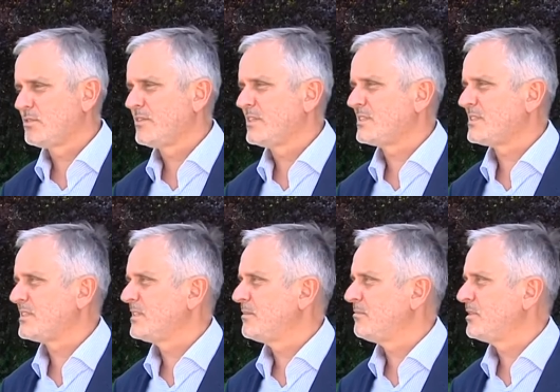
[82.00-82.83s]
więc
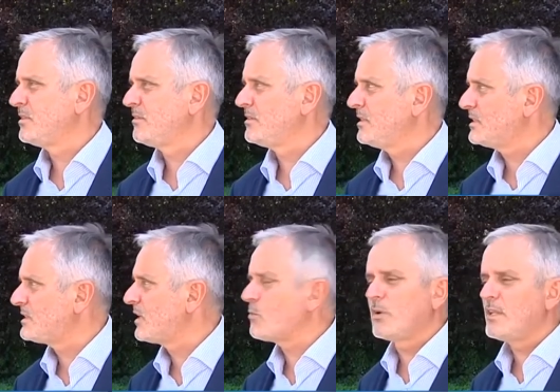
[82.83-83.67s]
e, nie
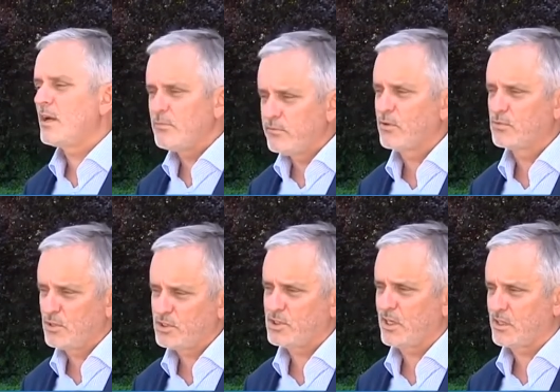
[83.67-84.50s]
zakładamy w
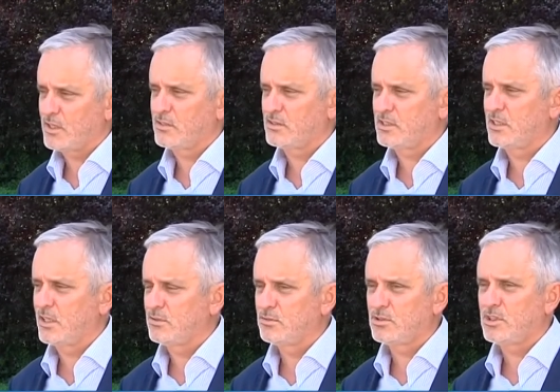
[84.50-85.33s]
ogóle czarnego
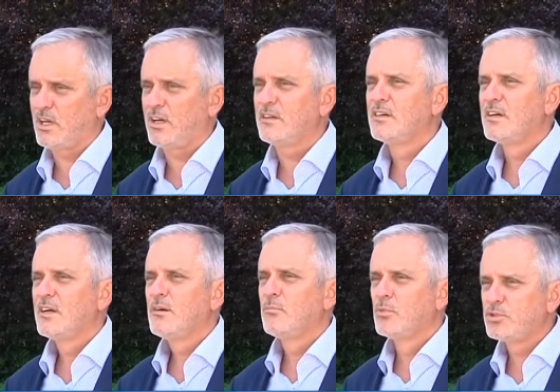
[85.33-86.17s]
scenariusza.
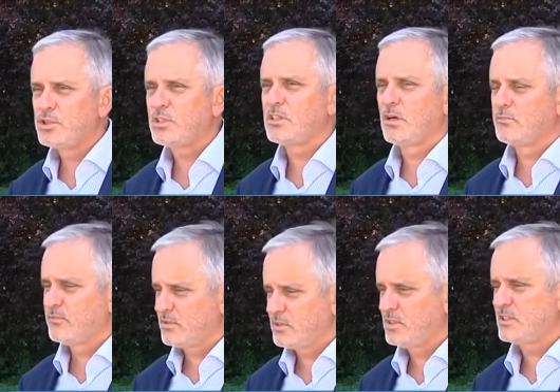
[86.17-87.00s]
Musi ta
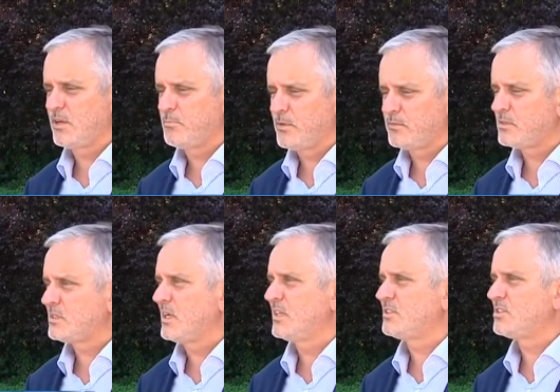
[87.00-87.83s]
obwodnica
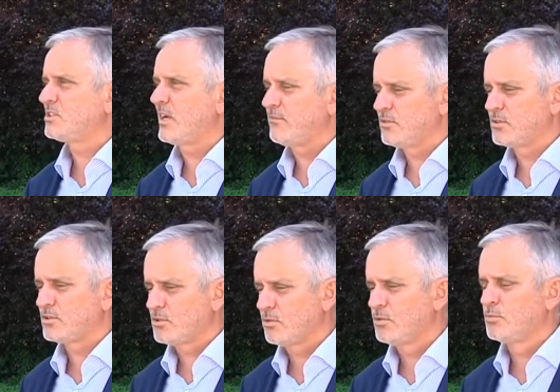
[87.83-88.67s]
powstać,
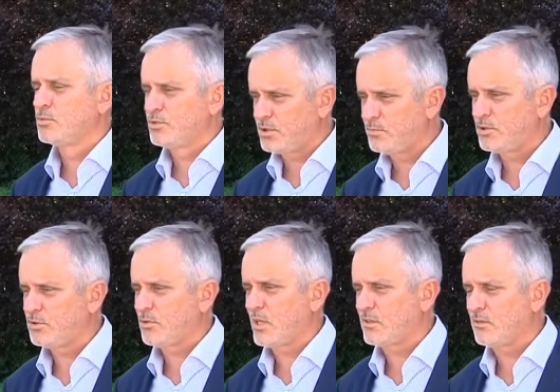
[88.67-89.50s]
Czawnozdrój musi
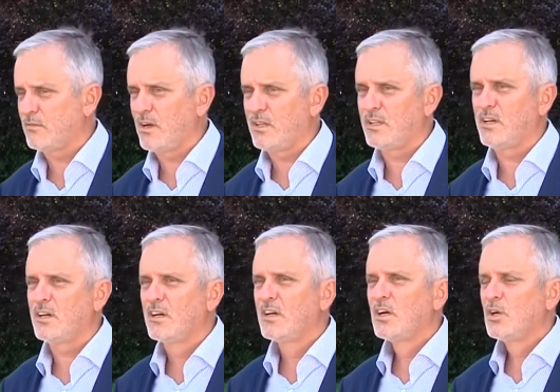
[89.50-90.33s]
być
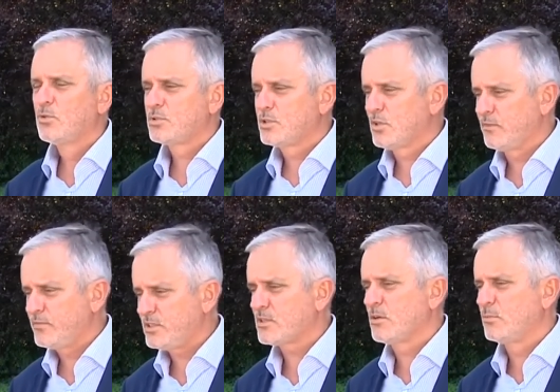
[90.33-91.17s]
uratowane,
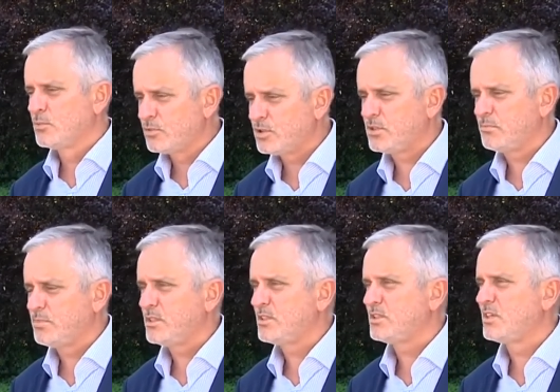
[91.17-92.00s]
uzdrowisko musi być.